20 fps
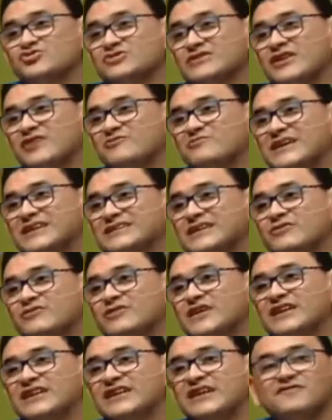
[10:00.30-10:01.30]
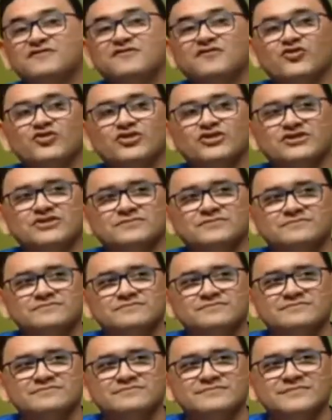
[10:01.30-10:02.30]
não, mas não, ela foi.
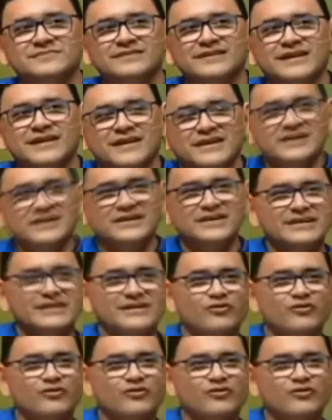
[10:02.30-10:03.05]
E